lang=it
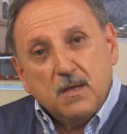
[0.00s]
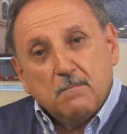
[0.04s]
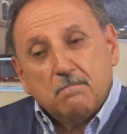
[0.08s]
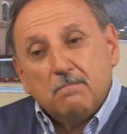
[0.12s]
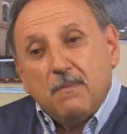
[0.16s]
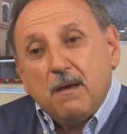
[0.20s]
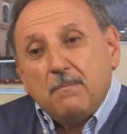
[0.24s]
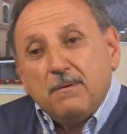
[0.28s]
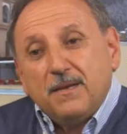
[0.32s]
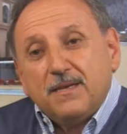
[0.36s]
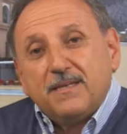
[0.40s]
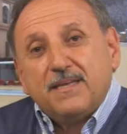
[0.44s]

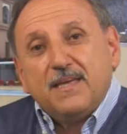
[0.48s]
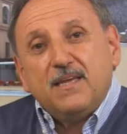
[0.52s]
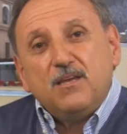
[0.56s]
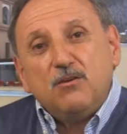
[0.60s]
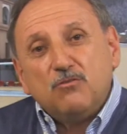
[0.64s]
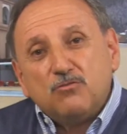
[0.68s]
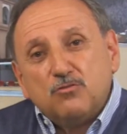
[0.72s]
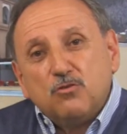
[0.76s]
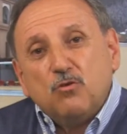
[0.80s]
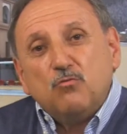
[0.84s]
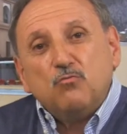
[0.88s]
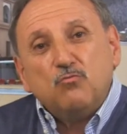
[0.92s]
ma perché
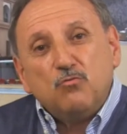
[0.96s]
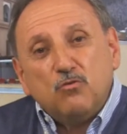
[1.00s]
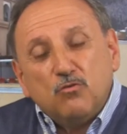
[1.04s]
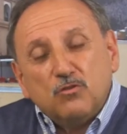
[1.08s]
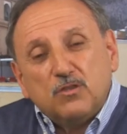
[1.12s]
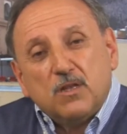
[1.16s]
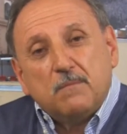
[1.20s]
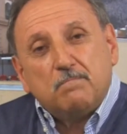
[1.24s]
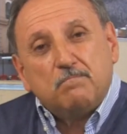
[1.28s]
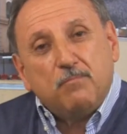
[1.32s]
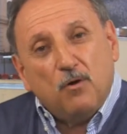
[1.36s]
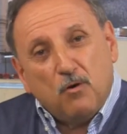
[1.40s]
io sono uno
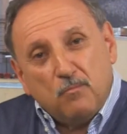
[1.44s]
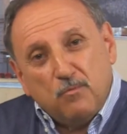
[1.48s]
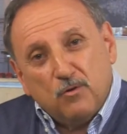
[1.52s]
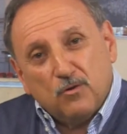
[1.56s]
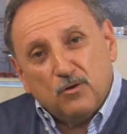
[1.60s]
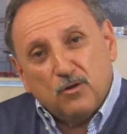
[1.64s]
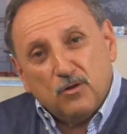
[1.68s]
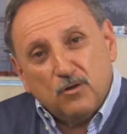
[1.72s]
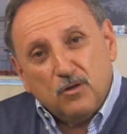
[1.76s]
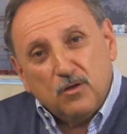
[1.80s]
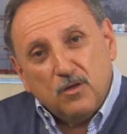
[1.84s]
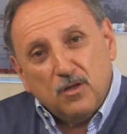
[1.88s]
del
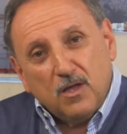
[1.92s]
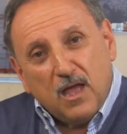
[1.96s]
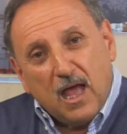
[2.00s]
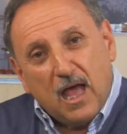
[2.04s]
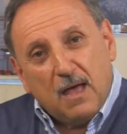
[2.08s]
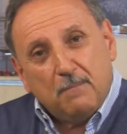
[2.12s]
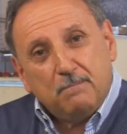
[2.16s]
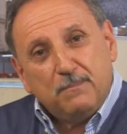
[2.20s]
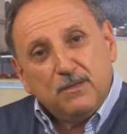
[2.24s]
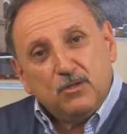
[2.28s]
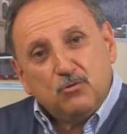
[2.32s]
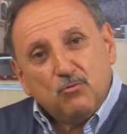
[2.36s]
popolo,
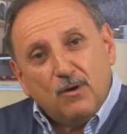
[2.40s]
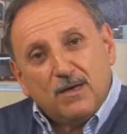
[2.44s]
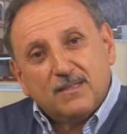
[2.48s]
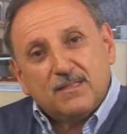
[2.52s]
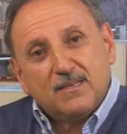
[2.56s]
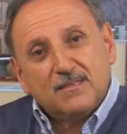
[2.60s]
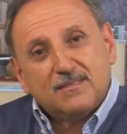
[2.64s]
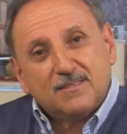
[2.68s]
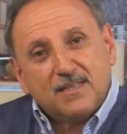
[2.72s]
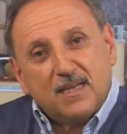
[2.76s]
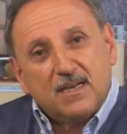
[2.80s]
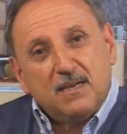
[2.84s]
abituato
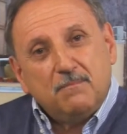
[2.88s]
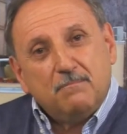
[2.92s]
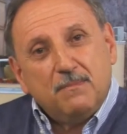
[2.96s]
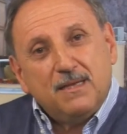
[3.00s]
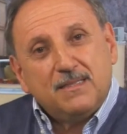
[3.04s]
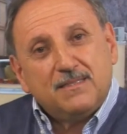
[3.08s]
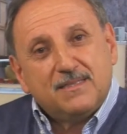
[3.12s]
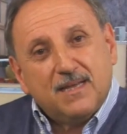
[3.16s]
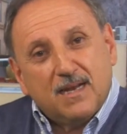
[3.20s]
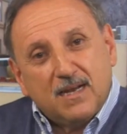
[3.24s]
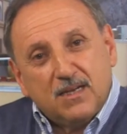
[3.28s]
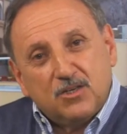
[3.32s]
a stare in
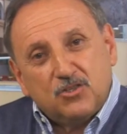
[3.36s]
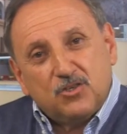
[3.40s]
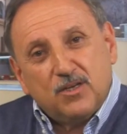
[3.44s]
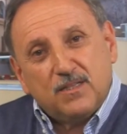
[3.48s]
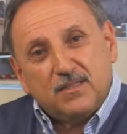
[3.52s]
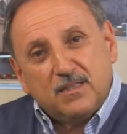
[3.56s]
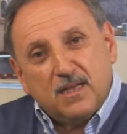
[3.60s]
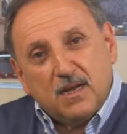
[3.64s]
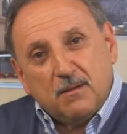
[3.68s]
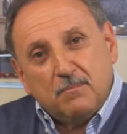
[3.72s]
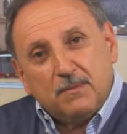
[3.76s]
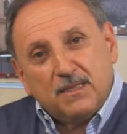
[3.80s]
mezzo alla
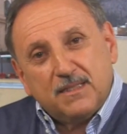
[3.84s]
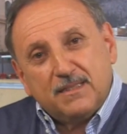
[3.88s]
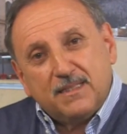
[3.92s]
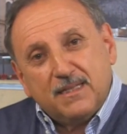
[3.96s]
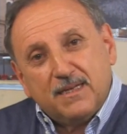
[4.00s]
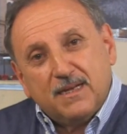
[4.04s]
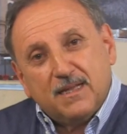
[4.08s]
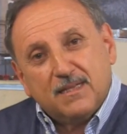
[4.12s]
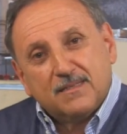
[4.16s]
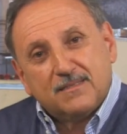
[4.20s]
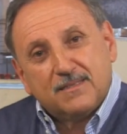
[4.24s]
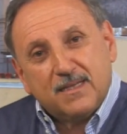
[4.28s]
gente la
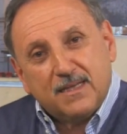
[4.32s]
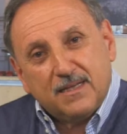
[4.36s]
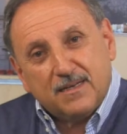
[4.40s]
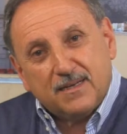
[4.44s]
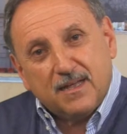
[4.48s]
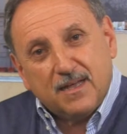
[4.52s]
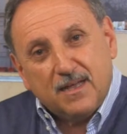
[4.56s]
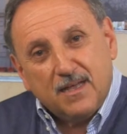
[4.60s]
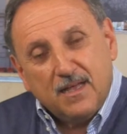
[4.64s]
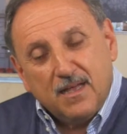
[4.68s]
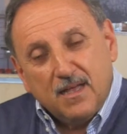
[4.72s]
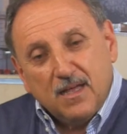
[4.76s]
mattina e la
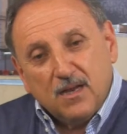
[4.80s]
sera,